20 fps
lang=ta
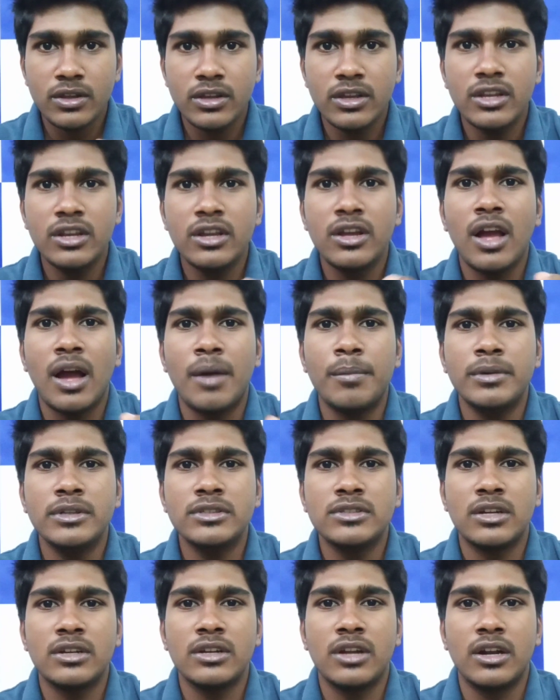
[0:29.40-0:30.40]
இங்கே இருக்க
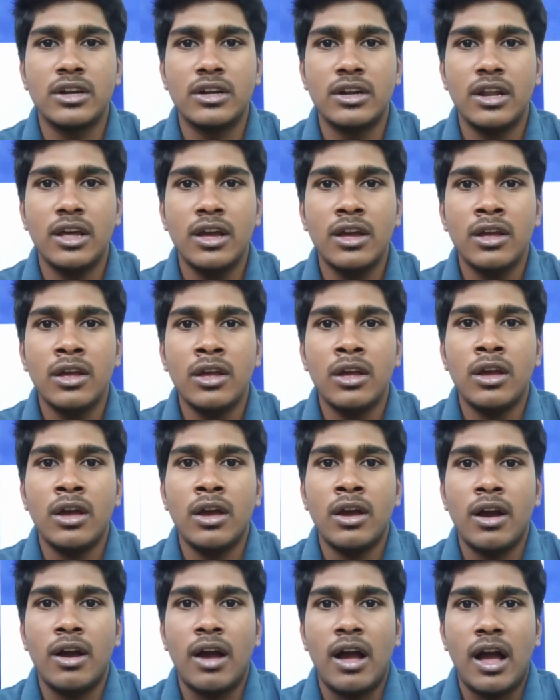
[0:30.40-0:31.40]
அமேசான் காட்டில்
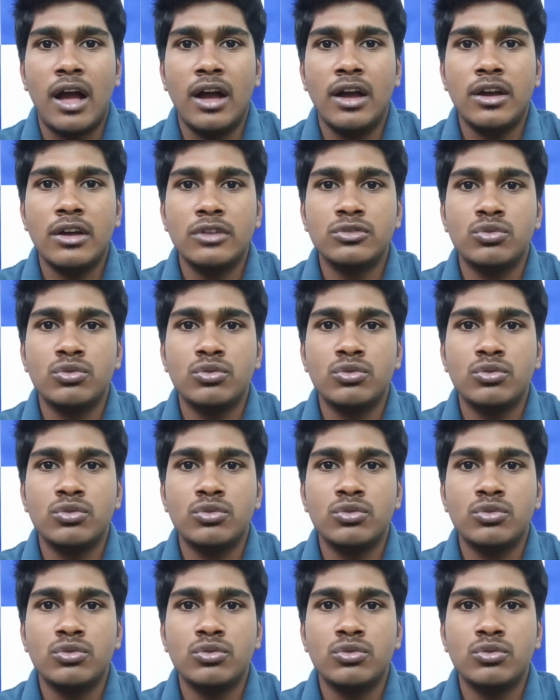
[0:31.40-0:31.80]
அங்கே